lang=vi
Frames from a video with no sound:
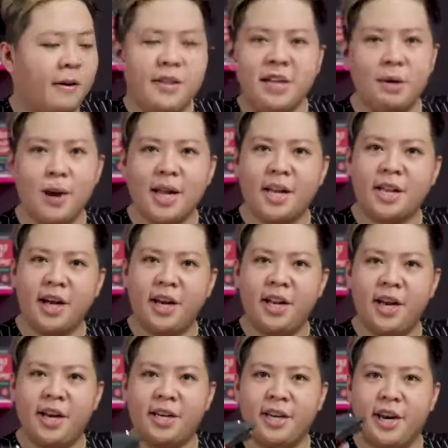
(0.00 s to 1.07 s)
như các bạn để thấy
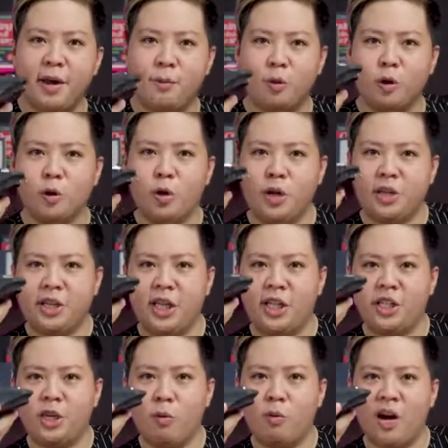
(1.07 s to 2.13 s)
đây thì đây là một con chuột
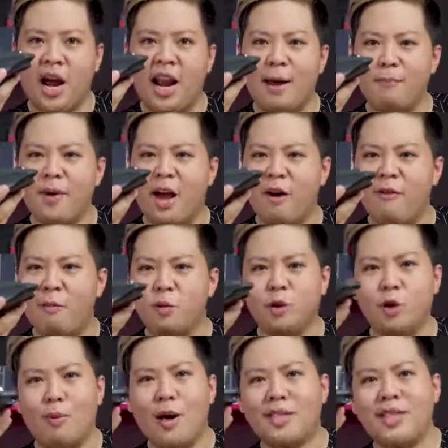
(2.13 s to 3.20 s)
nhìn trông khá là béo và một
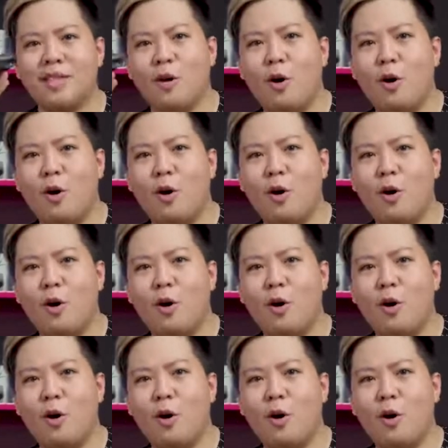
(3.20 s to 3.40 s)
số bạn sẽ